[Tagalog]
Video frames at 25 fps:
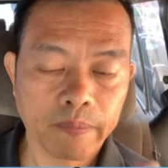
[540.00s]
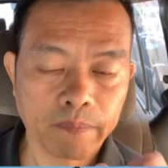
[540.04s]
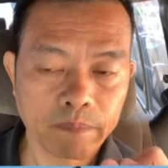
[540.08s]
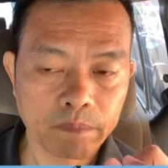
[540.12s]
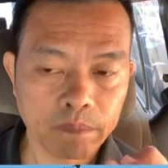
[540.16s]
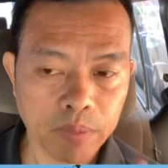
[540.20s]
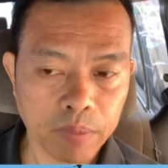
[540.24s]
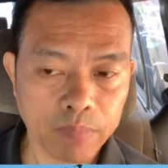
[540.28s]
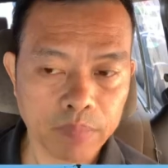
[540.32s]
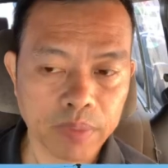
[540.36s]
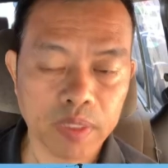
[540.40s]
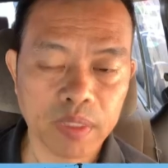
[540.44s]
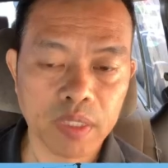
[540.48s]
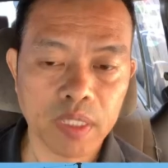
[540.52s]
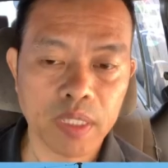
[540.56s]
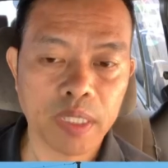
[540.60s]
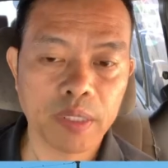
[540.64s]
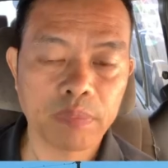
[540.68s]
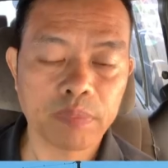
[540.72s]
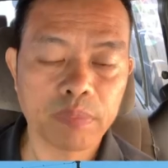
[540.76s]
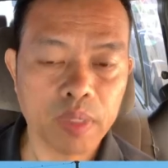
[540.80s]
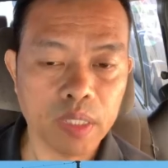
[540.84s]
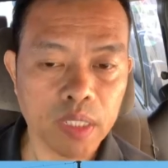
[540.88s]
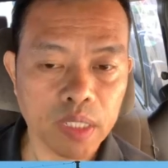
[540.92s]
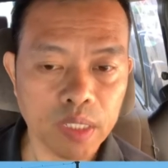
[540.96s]

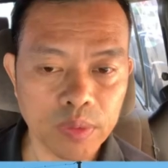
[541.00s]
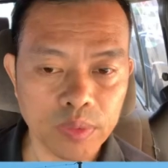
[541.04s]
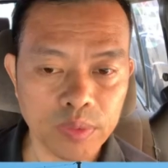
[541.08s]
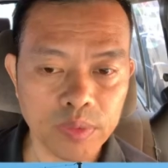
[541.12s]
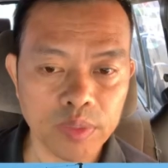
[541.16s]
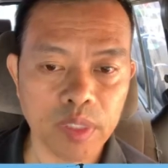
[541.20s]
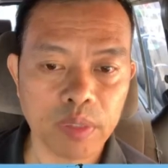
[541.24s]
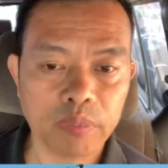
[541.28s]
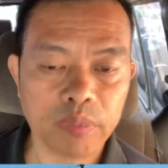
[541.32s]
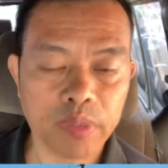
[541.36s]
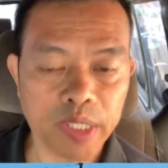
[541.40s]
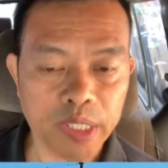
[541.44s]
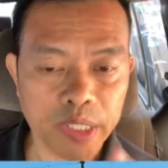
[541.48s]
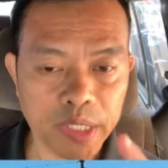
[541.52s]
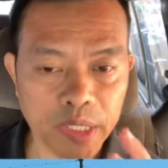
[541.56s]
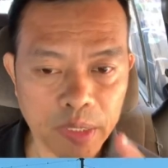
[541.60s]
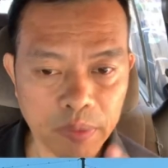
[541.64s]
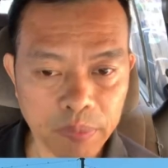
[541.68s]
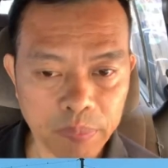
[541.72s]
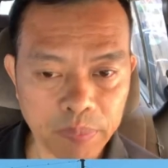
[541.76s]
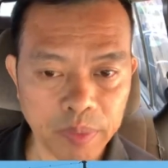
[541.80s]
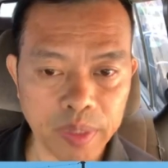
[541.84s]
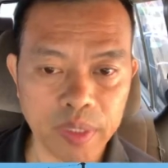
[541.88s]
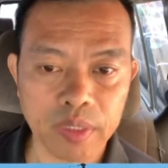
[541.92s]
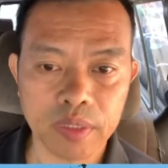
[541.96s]
pagpatay, pangalunya,
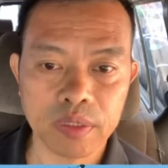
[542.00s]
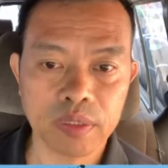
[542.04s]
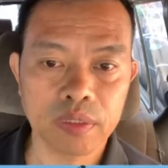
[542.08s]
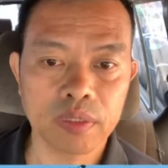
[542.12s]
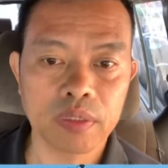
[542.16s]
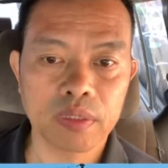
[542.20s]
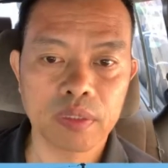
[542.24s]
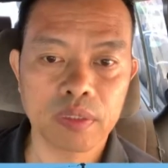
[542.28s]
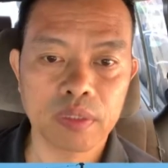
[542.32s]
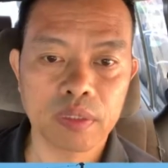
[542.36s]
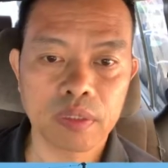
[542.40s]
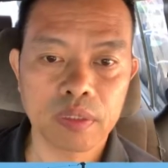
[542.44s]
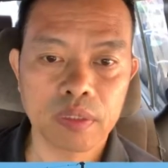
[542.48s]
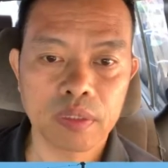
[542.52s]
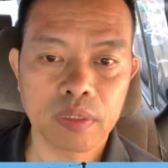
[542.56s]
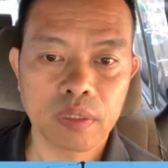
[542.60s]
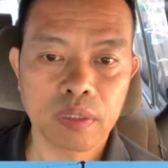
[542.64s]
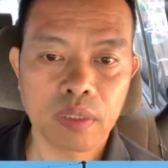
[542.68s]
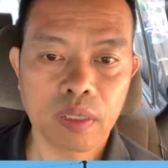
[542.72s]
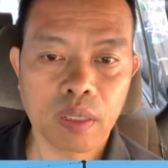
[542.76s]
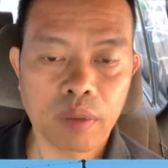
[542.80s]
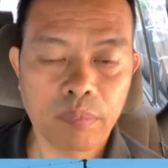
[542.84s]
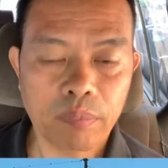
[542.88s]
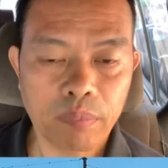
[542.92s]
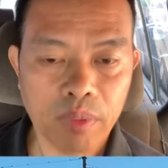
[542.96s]
pagkikiapid,
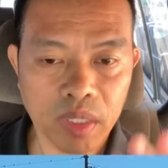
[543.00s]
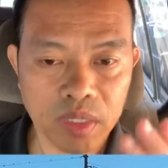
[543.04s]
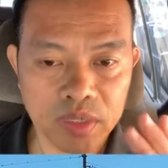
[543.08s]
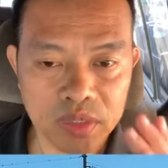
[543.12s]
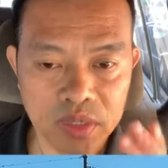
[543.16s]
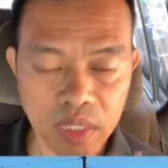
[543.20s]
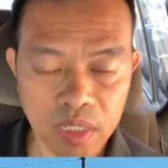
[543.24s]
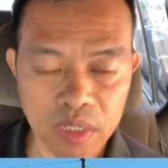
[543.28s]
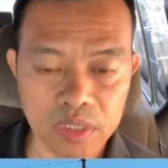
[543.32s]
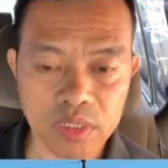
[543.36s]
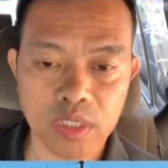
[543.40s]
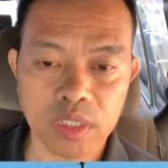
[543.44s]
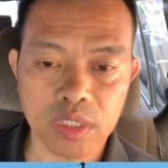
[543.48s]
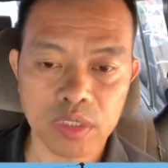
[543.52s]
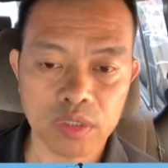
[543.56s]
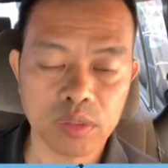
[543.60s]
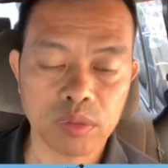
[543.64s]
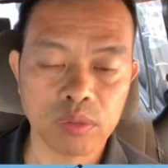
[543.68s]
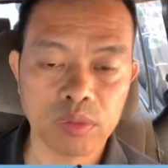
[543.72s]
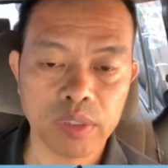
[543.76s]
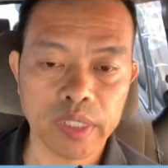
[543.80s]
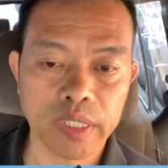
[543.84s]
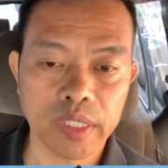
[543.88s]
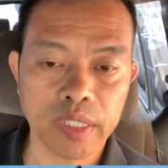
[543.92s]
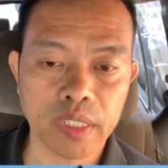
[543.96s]
pagsaksi ng
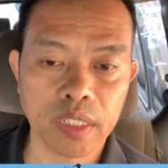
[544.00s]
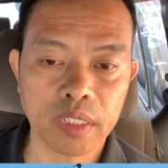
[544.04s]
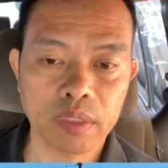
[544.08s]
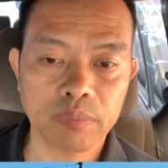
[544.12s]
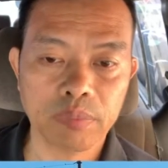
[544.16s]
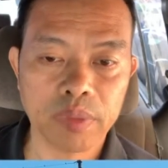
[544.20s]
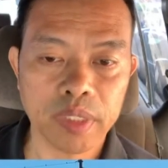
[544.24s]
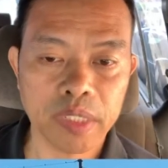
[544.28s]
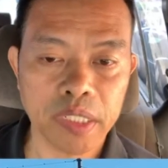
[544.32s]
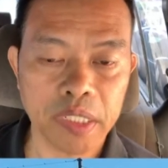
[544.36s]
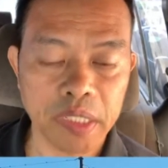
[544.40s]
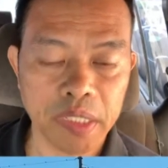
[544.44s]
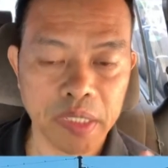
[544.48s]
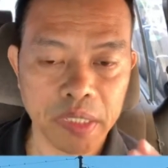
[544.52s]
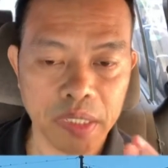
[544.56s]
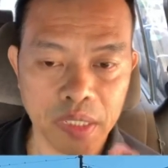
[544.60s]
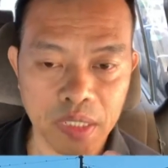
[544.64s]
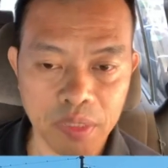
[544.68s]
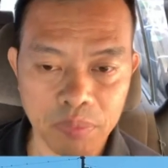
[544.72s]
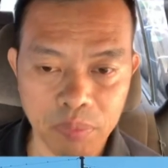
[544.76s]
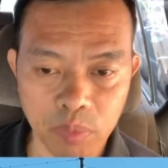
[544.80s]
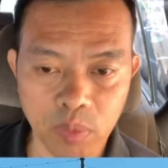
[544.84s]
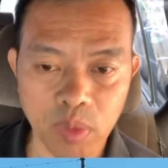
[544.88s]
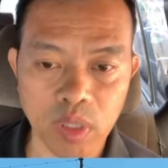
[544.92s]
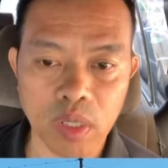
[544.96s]
sulingan, panira ng
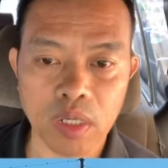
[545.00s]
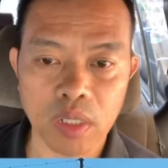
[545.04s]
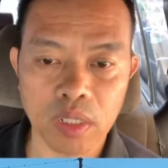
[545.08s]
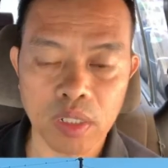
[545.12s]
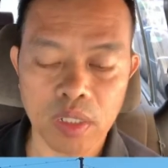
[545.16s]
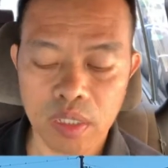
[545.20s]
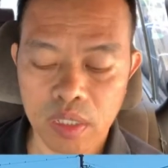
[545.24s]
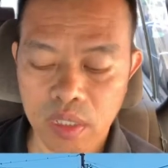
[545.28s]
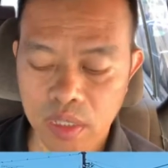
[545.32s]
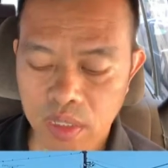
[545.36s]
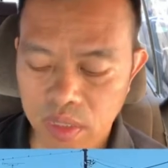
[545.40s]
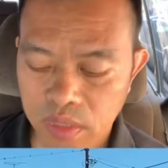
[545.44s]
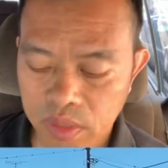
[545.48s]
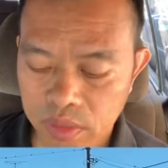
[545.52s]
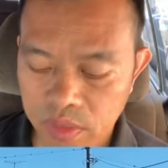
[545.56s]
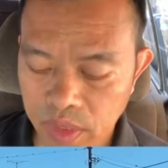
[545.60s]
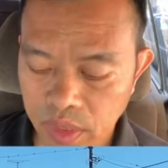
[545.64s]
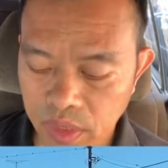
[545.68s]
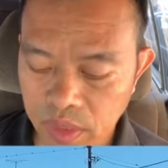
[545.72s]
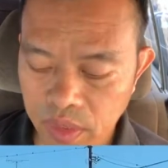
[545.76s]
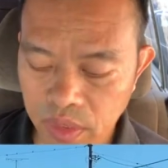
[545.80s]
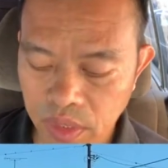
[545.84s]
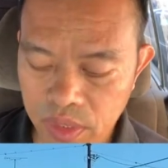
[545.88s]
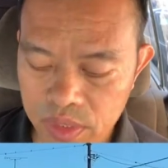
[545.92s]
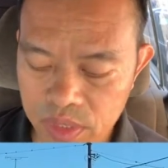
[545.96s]
kapwa.
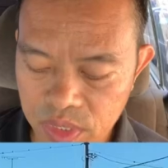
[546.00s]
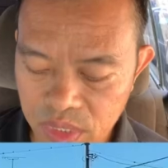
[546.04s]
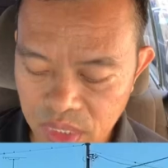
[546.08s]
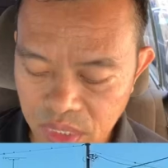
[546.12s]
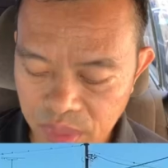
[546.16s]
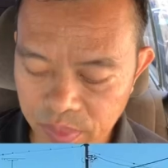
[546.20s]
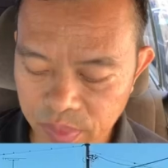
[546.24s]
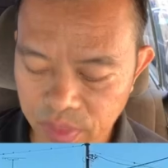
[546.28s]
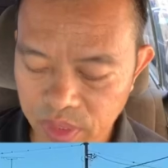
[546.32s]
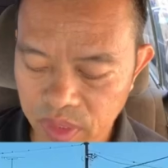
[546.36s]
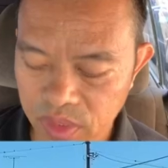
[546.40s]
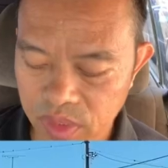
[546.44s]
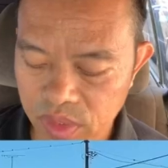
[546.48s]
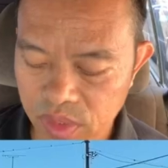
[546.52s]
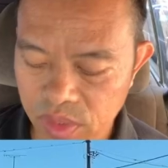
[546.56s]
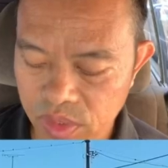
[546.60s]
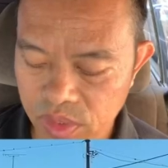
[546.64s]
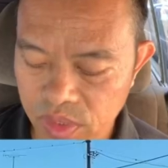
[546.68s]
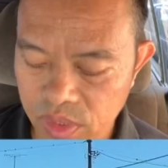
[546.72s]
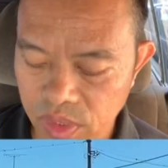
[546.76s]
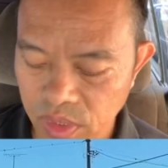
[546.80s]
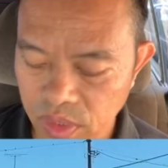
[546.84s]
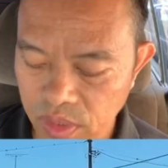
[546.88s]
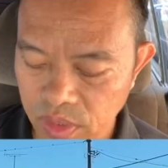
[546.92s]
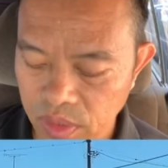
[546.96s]
Then, ang sinabi niya sa
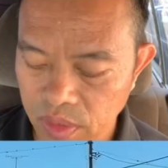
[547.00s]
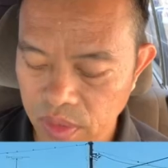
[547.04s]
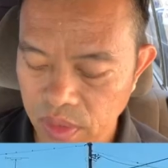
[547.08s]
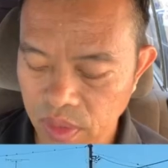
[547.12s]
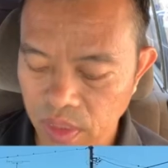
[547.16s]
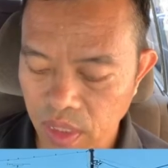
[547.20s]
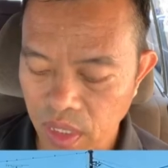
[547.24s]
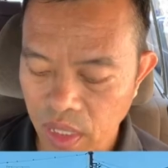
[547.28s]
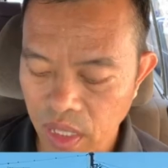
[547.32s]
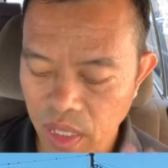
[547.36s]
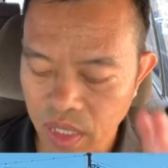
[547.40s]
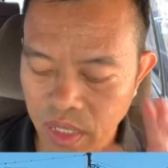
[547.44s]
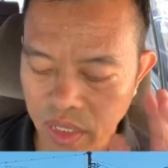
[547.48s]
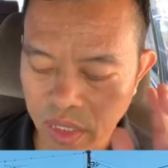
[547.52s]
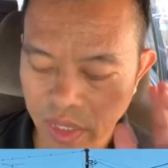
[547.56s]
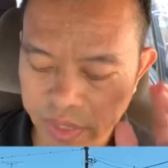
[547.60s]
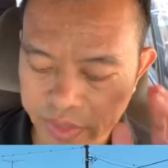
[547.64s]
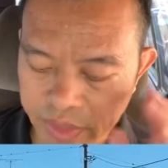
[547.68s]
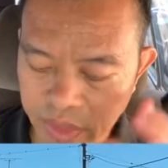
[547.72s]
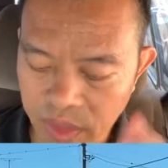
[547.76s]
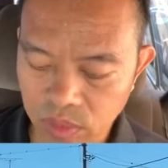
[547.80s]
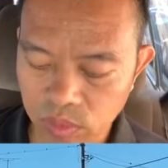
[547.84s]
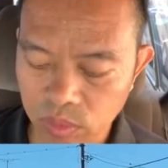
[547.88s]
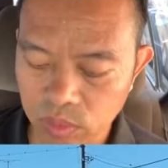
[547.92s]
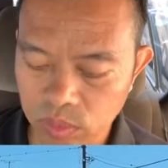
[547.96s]
16, ang
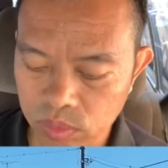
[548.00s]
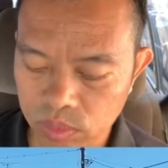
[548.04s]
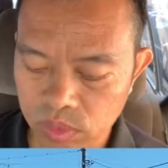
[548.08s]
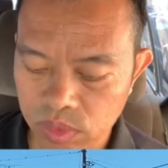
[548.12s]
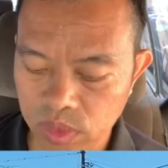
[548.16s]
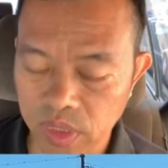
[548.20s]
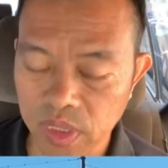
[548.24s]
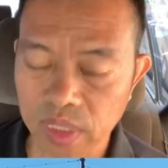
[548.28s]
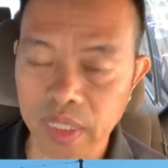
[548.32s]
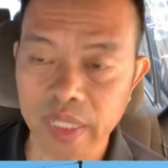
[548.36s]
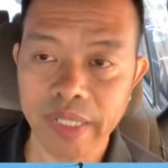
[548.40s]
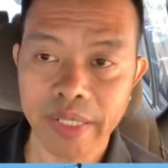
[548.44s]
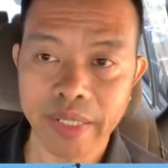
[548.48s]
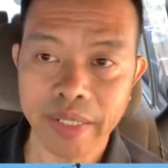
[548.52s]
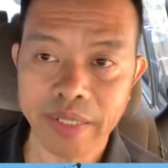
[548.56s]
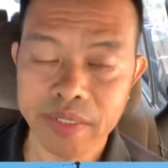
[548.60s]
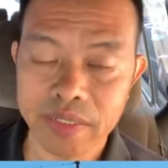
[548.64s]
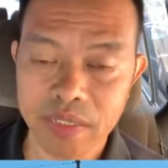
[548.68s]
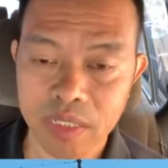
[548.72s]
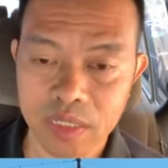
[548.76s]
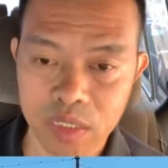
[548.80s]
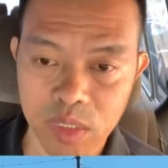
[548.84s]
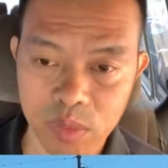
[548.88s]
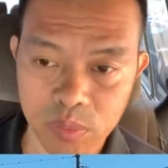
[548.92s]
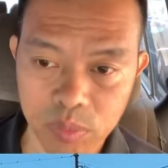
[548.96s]
kanyang utos din ilagay
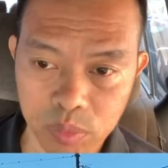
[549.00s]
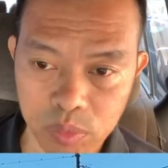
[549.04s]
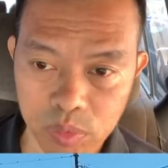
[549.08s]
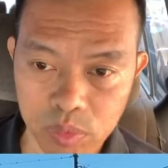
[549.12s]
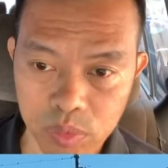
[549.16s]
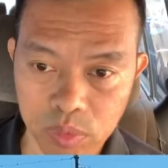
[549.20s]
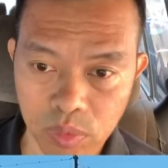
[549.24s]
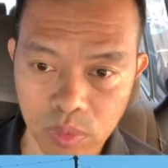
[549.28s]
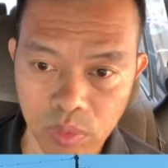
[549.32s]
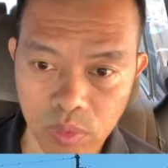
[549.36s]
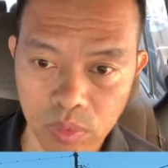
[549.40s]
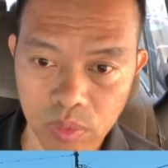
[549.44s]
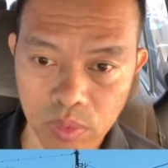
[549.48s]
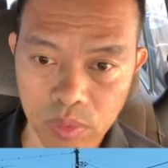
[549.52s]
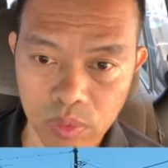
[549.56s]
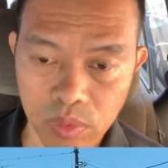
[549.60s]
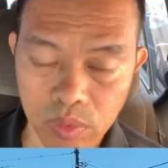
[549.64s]
sa ating puso.